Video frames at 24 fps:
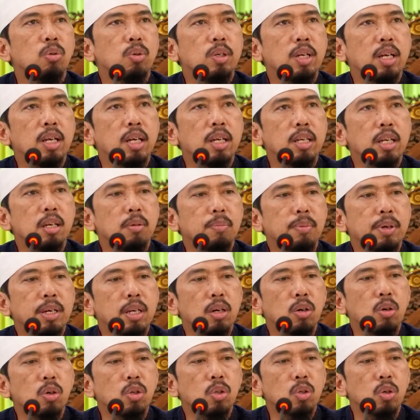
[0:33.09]
udahlah
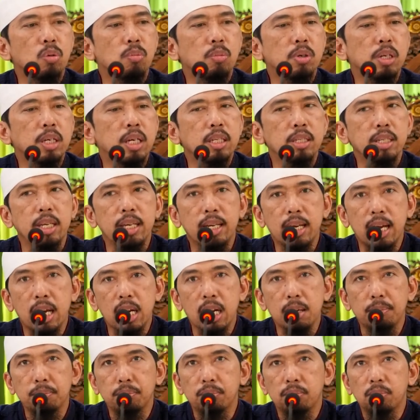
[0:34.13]
daripada kosong mendingan saya
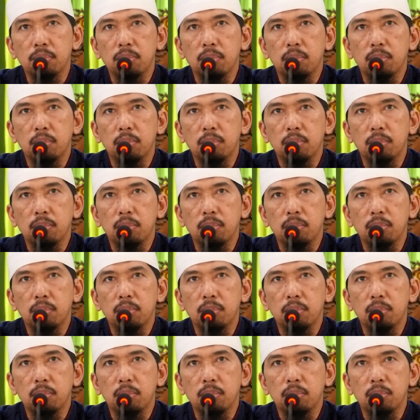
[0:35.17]
garap.